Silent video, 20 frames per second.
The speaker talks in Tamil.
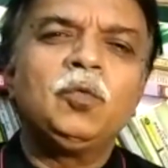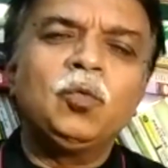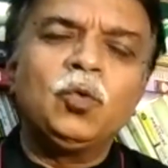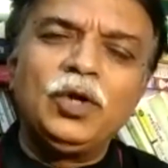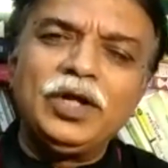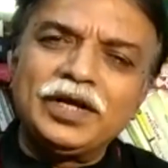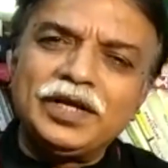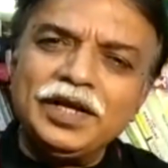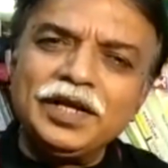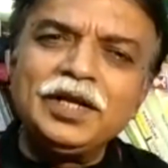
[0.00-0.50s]

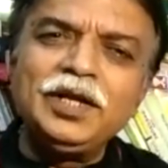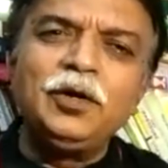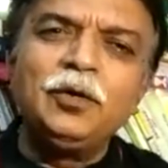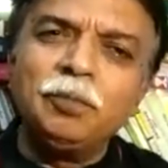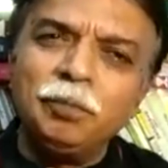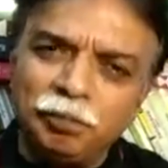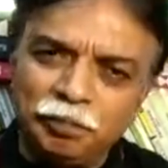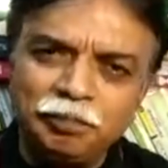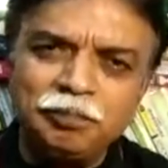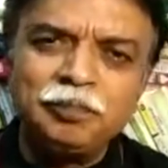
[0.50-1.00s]

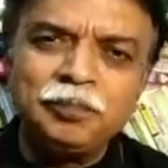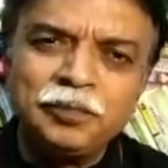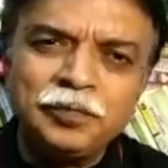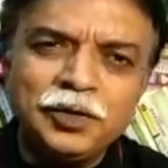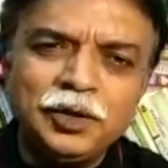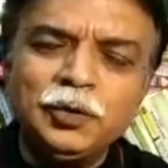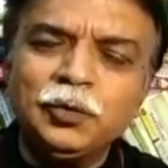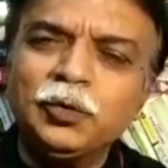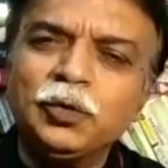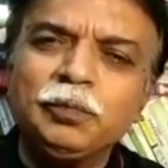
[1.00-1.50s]
உலகெங்கிலும்
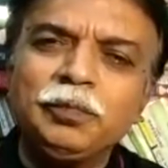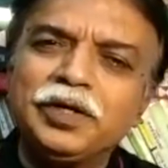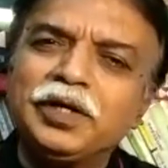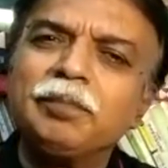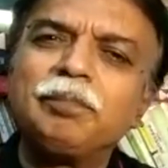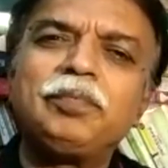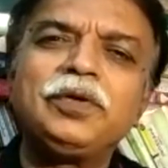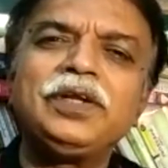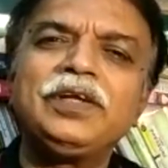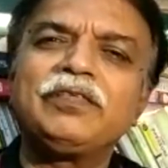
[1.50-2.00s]
இது ஒரு
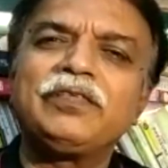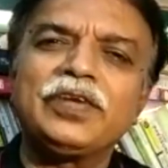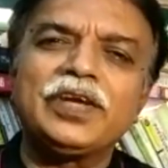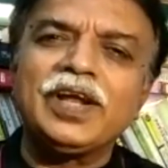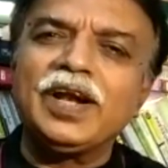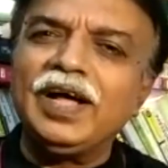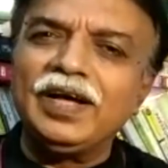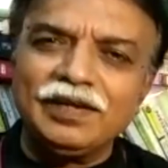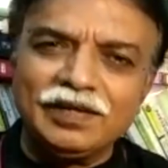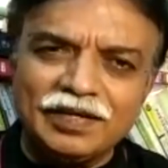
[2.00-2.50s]
மிகப்பெரிய
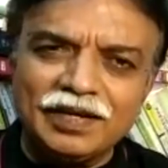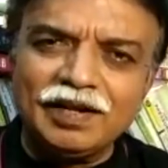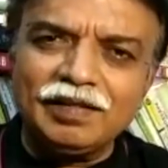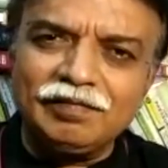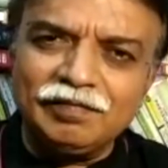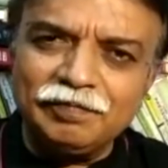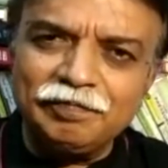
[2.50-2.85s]
சிக்கலாக இருக்கிறது